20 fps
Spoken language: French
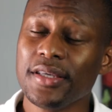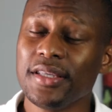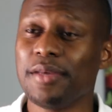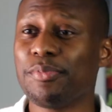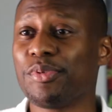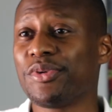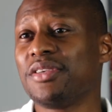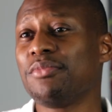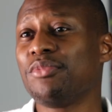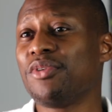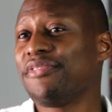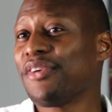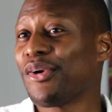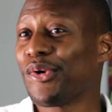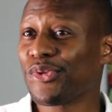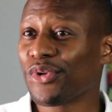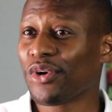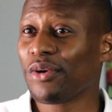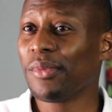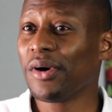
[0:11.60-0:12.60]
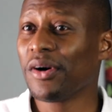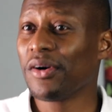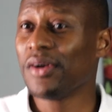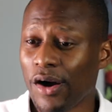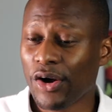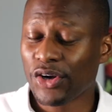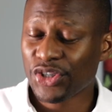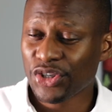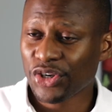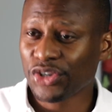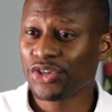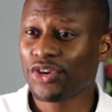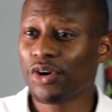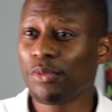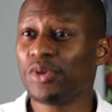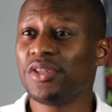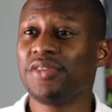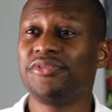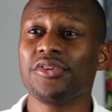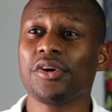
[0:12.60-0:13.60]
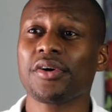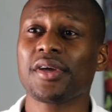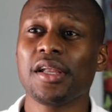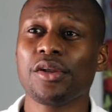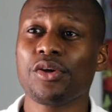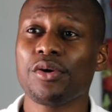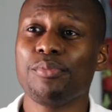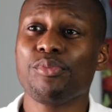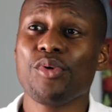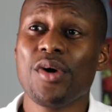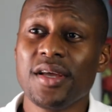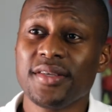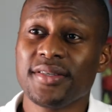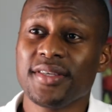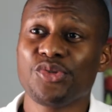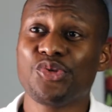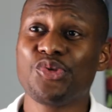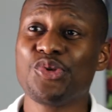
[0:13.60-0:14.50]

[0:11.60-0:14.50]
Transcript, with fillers: il est possible de faire autrement, en changeant, en modifiant quelques points, et c'est